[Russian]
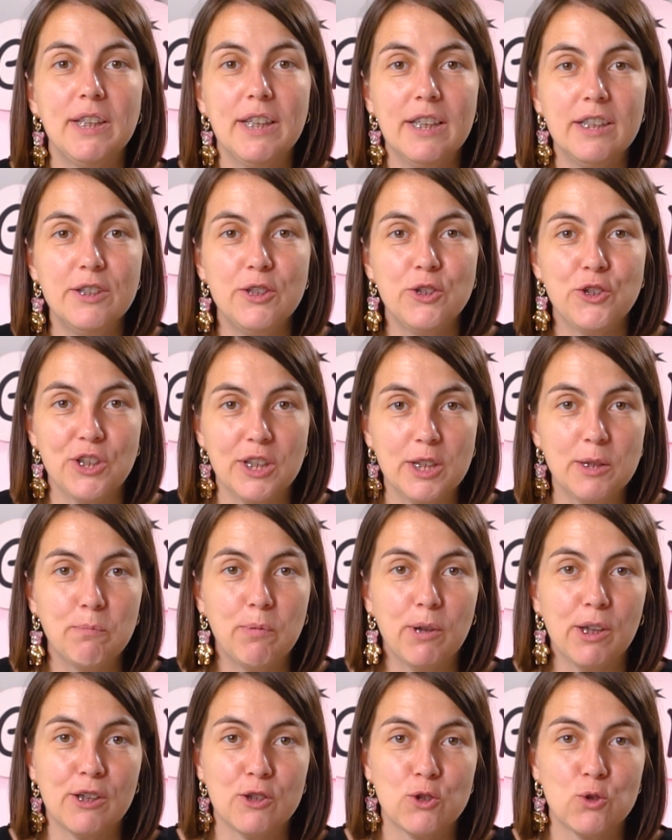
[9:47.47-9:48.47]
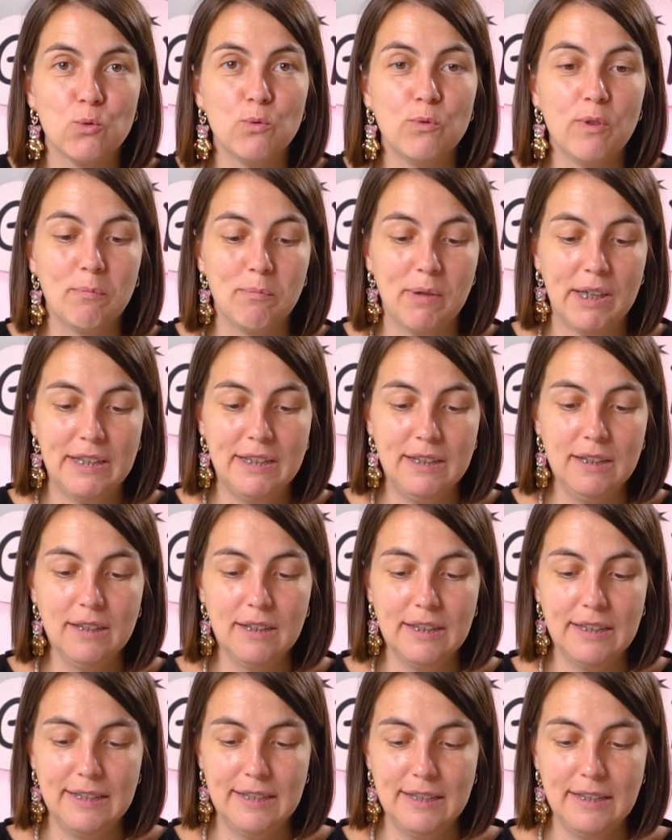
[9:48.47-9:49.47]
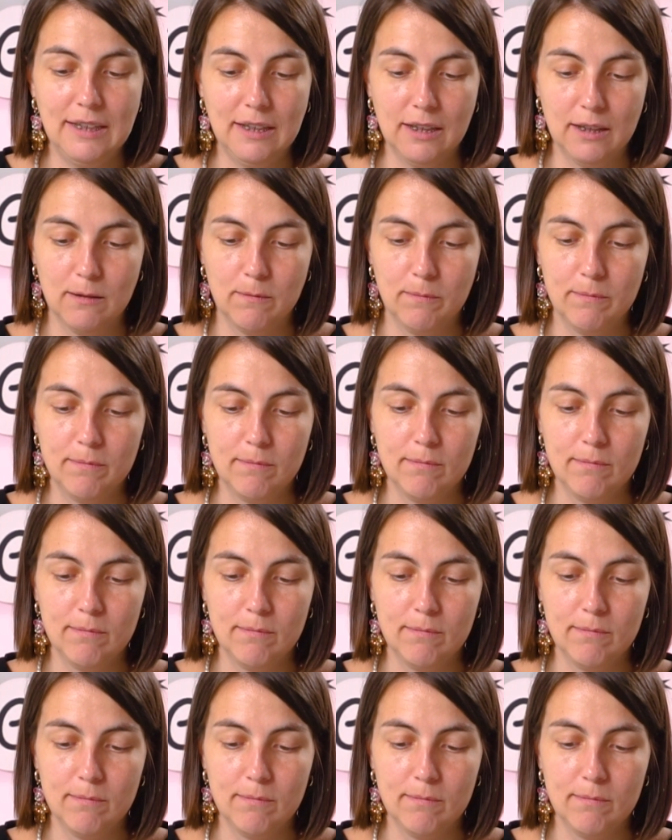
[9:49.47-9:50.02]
Я сейчас покажу вам один из них.